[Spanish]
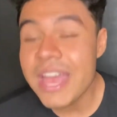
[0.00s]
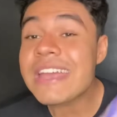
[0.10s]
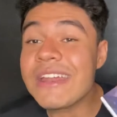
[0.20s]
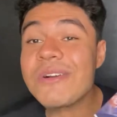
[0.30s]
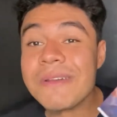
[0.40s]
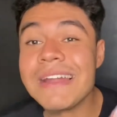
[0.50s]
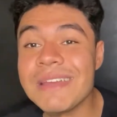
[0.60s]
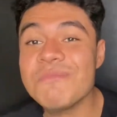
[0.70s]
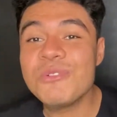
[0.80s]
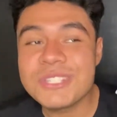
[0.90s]
creo que
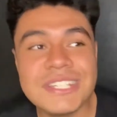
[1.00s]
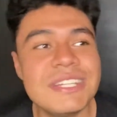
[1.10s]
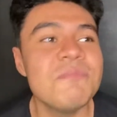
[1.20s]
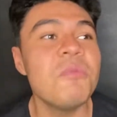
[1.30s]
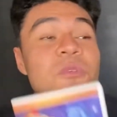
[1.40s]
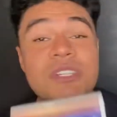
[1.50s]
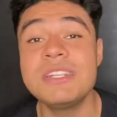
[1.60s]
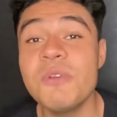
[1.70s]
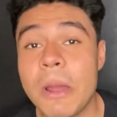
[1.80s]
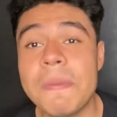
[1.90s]
vale muchísimo,
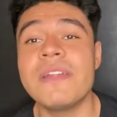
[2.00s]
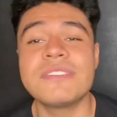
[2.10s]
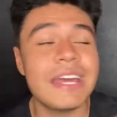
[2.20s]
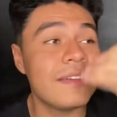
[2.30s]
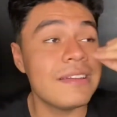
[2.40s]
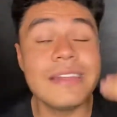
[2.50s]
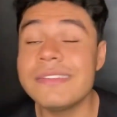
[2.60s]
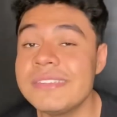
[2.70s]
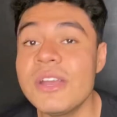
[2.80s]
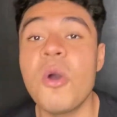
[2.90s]
muchísimo la pena, o sea,
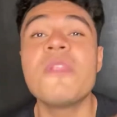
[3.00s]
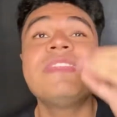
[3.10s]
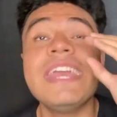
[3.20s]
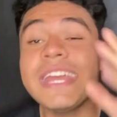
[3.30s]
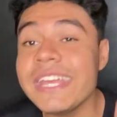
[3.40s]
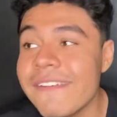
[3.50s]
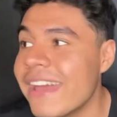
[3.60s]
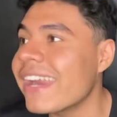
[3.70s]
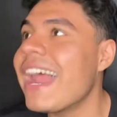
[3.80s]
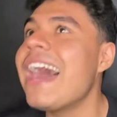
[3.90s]
les digo, tienen que
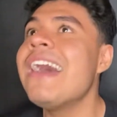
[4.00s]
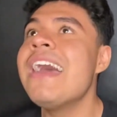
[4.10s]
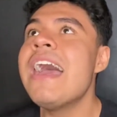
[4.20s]
verla